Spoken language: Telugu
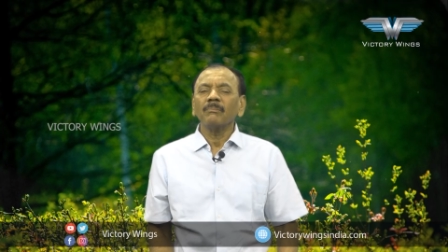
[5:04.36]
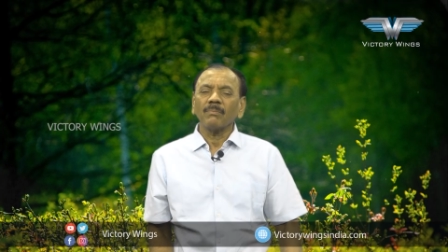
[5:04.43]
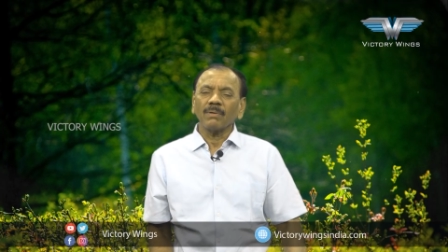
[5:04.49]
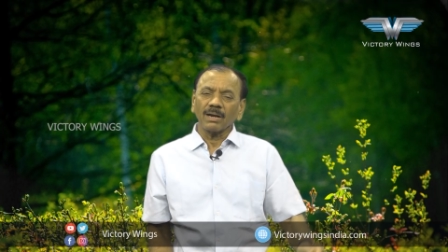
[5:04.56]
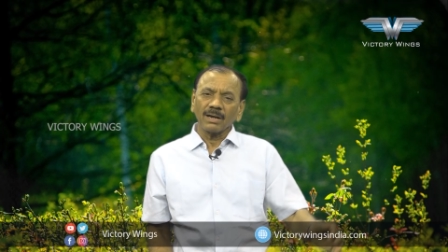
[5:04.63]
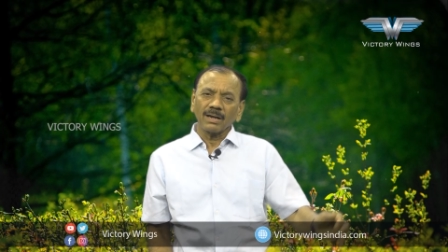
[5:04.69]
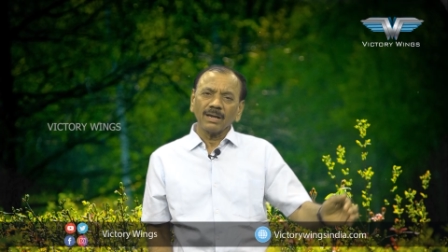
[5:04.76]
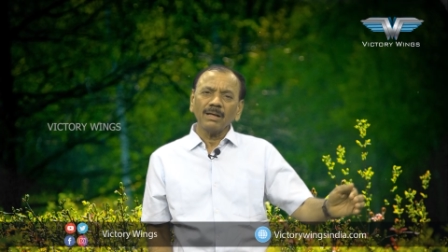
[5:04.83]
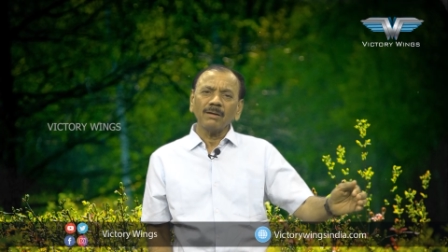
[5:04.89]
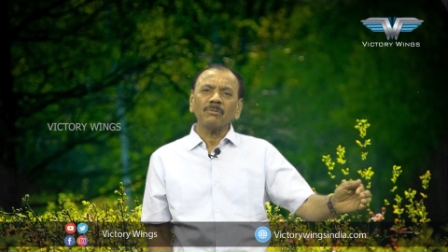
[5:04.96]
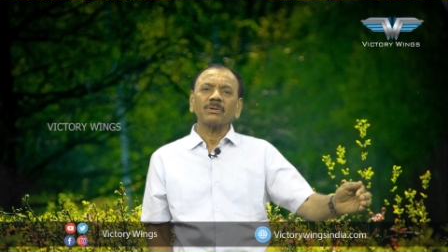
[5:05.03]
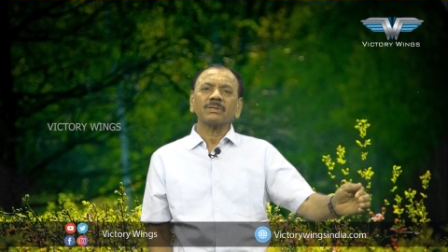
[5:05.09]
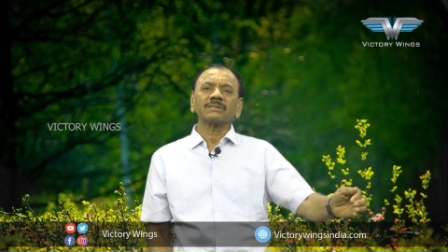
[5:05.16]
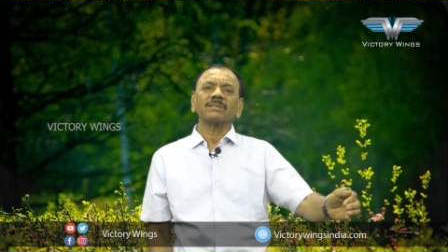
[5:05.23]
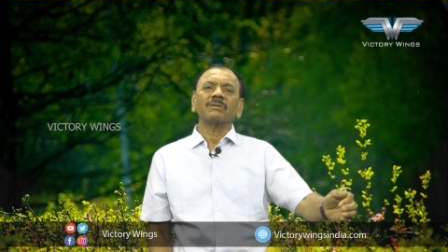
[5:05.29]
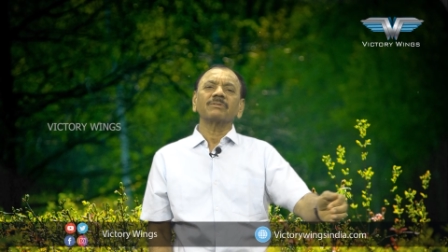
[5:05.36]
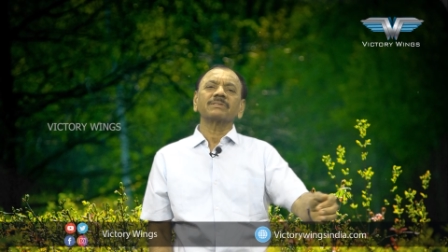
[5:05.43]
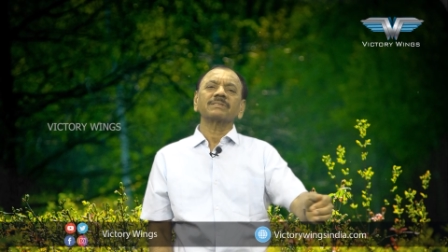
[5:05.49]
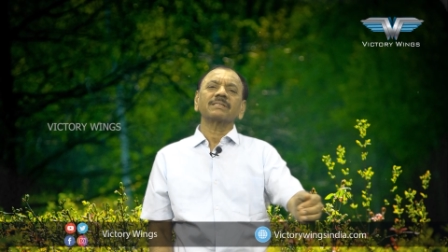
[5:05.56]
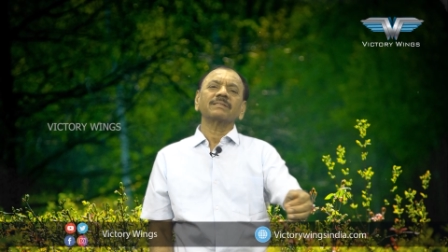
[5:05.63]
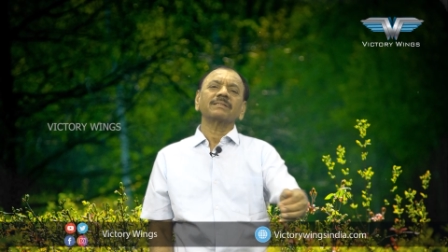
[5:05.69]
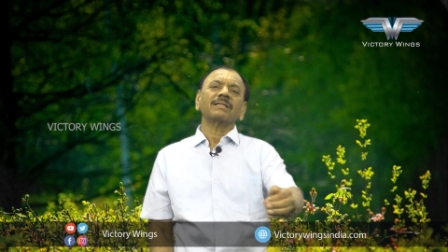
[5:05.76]
మరలా ఒక
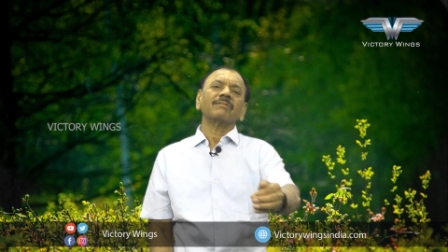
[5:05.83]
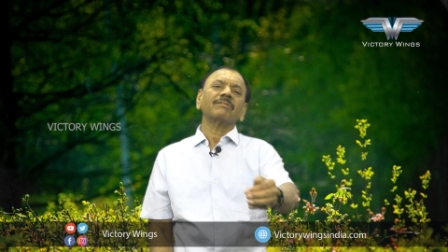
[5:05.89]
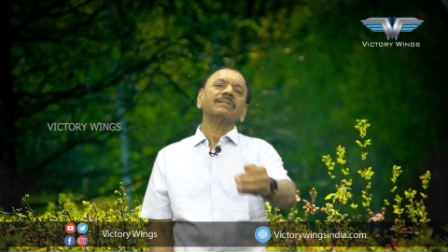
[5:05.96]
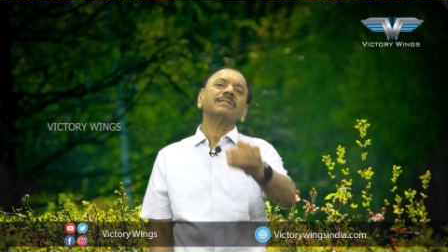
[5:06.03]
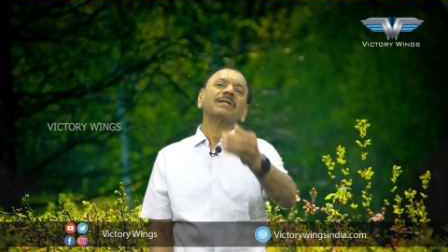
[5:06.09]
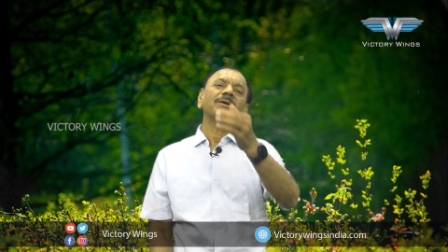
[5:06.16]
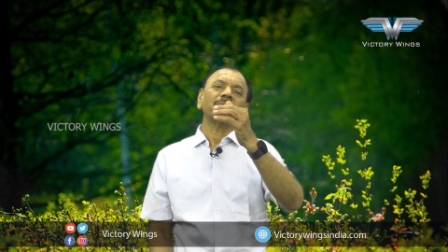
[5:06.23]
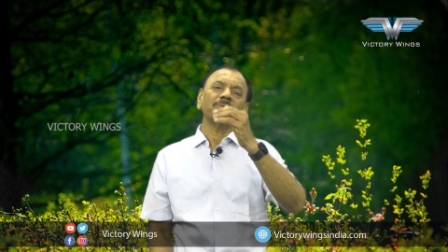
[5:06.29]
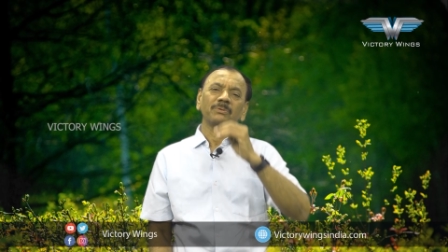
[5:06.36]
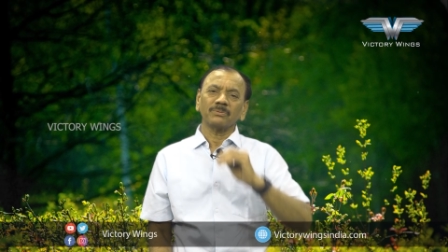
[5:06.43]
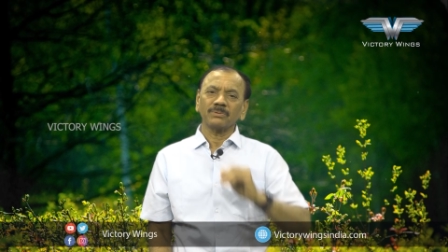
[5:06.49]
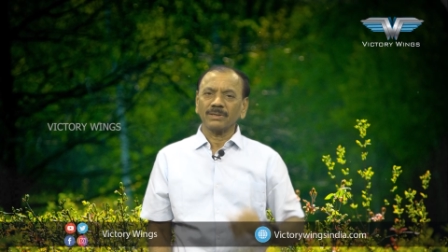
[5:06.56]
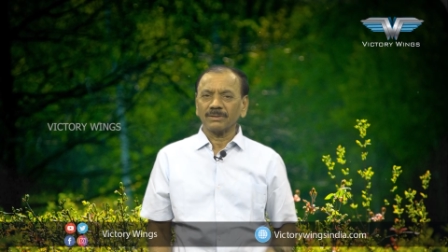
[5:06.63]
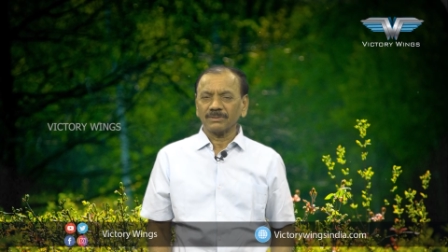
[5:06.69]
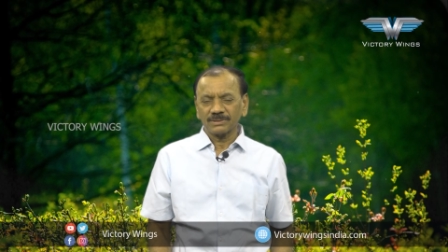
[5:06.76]
సంవత్సరం తర్వాత ఆ గురువు గారు